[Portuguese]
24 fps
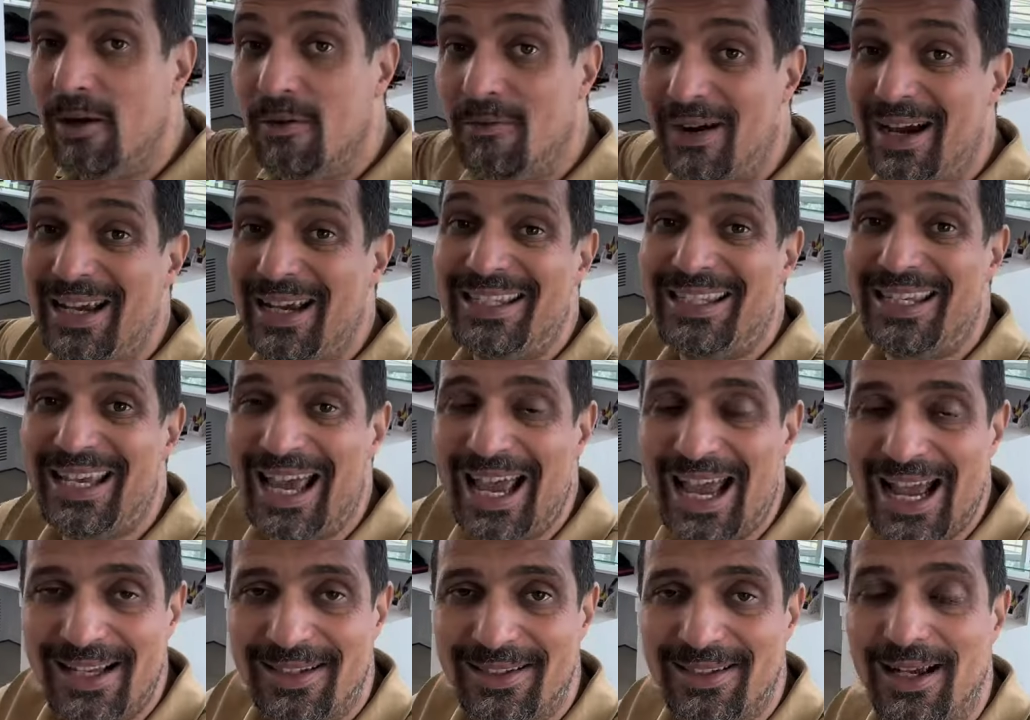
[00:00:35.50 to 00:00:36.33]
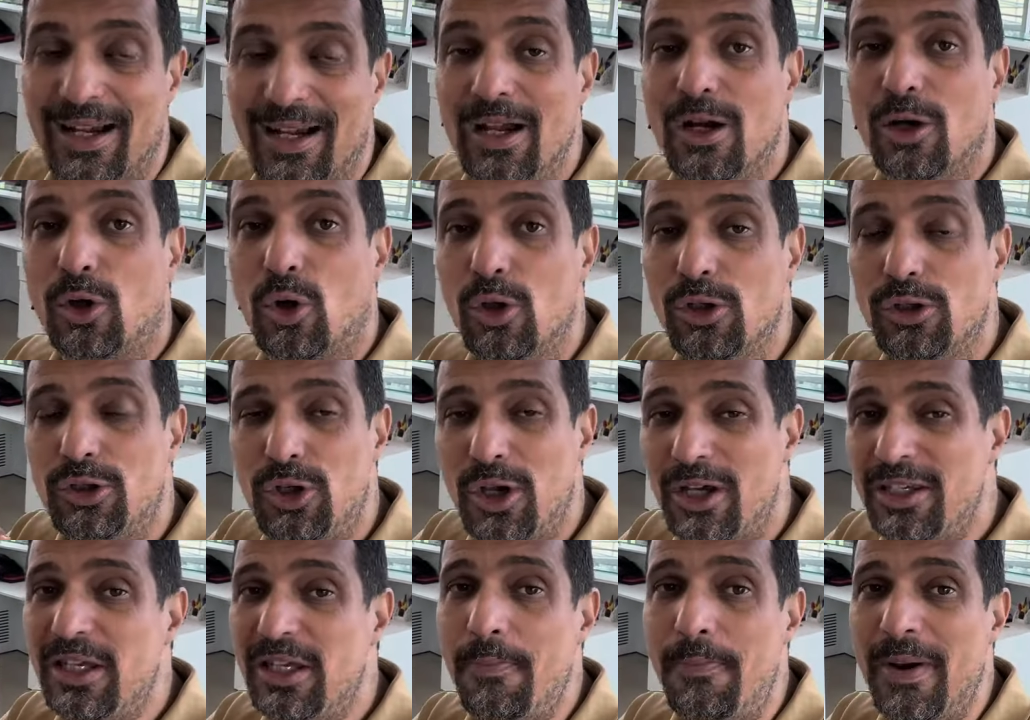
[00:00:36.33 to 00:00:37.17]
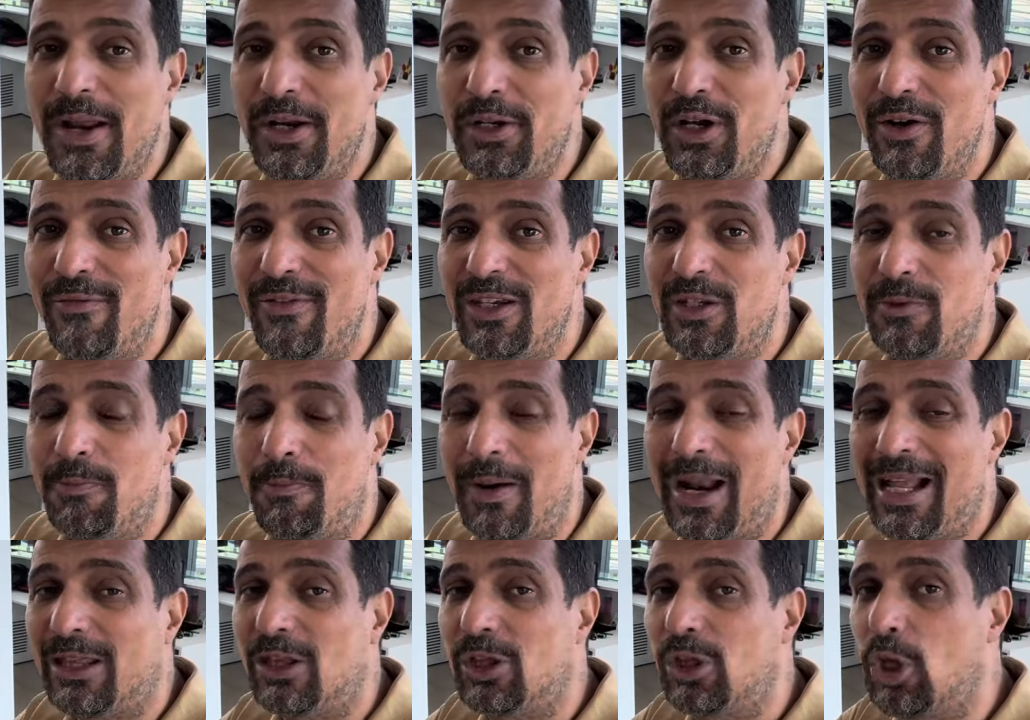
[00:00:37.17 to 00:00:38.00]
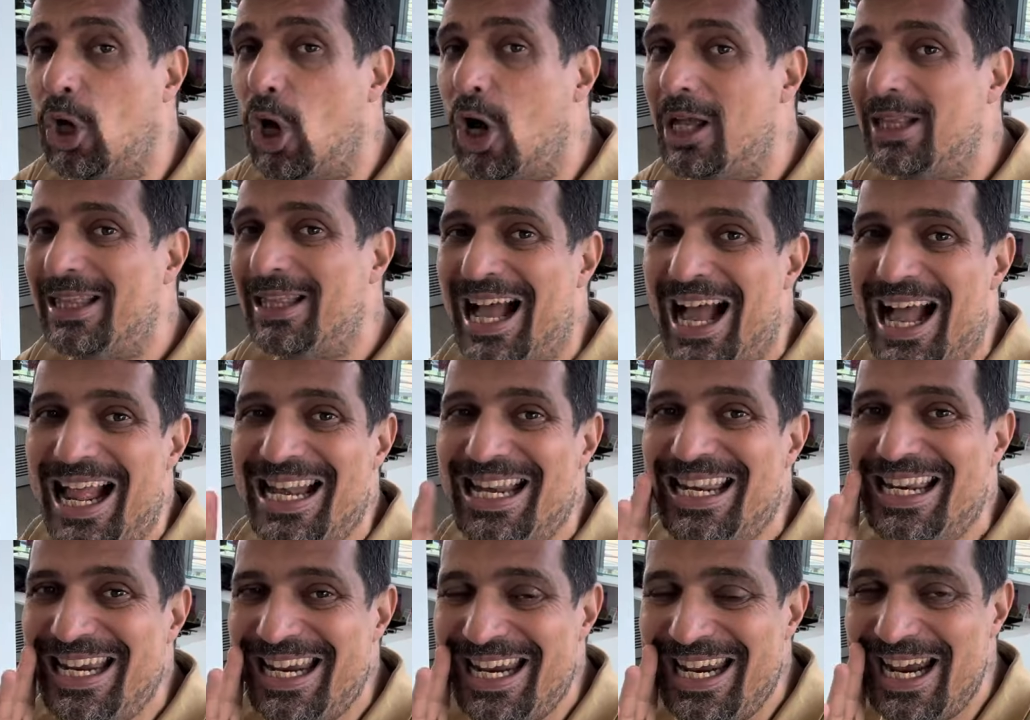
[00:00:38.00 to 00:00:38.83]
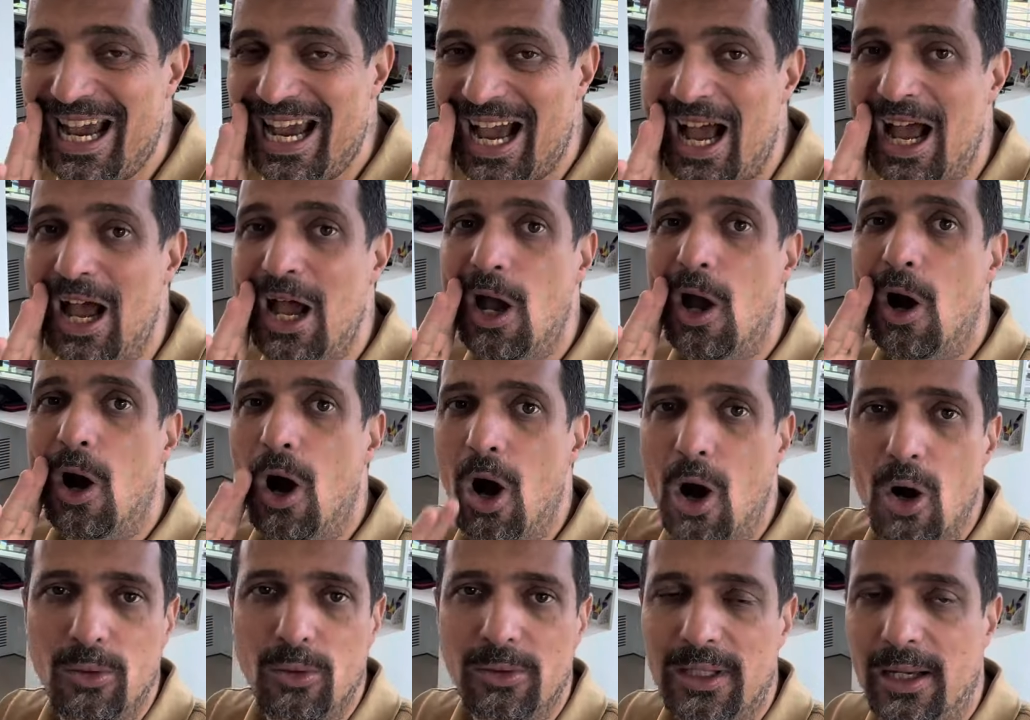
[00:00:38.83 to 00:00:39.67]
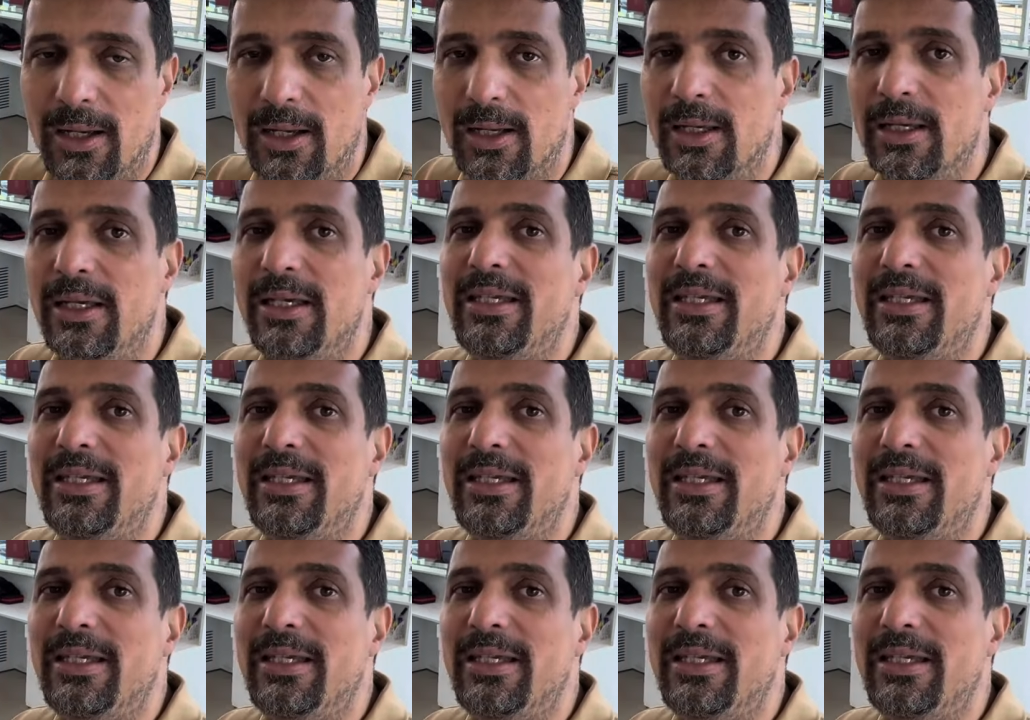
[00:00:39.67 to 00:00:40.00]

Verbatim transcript: vai ser essa. Condições imperdíveis para toda a linha Honda.